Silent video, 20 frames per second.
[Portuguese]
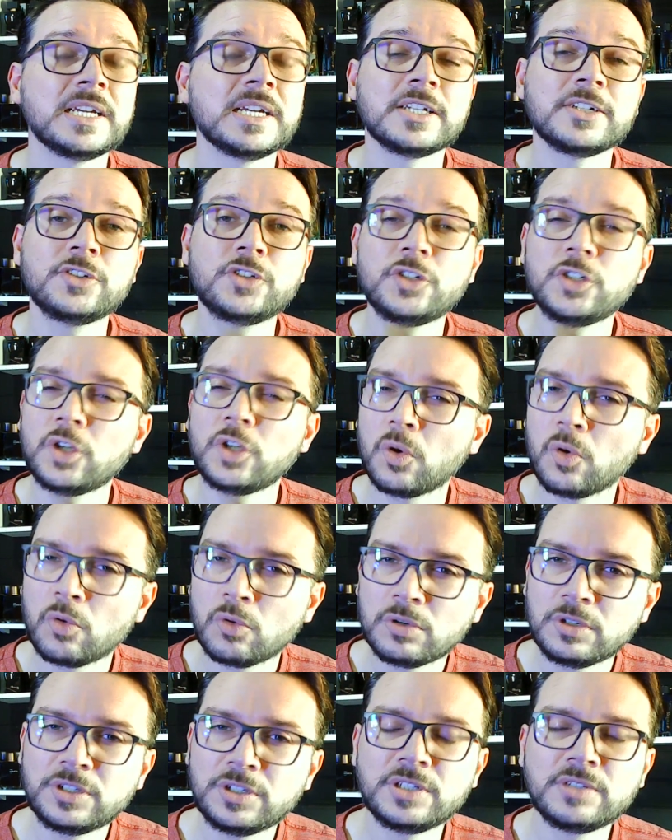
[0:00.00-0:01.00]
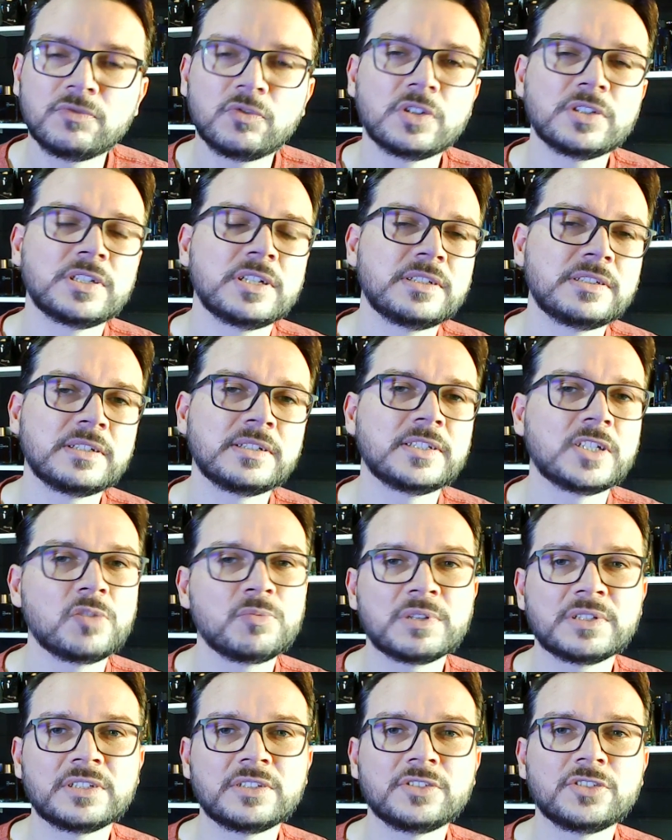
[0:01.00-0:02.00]
de onde vocês estão
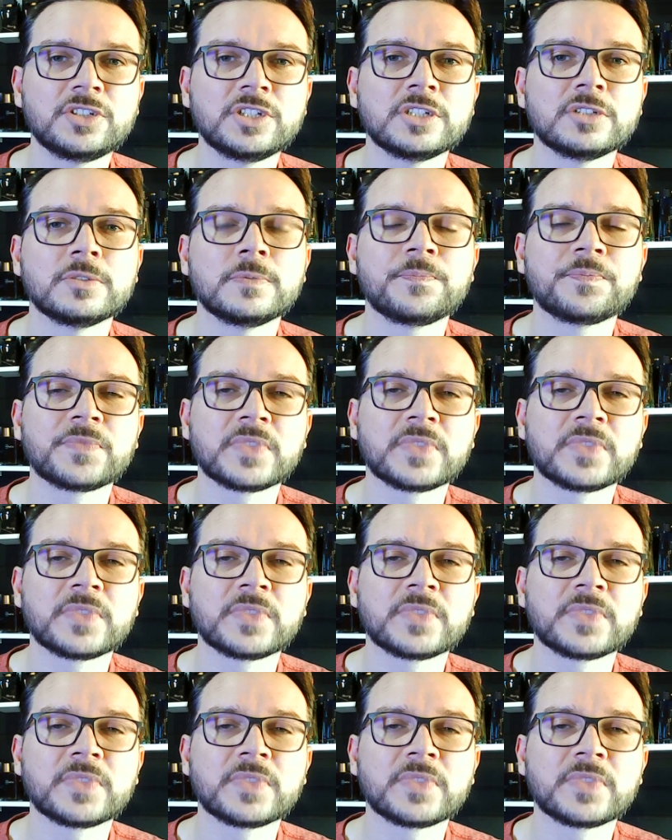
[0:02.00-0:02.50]
me assistindo.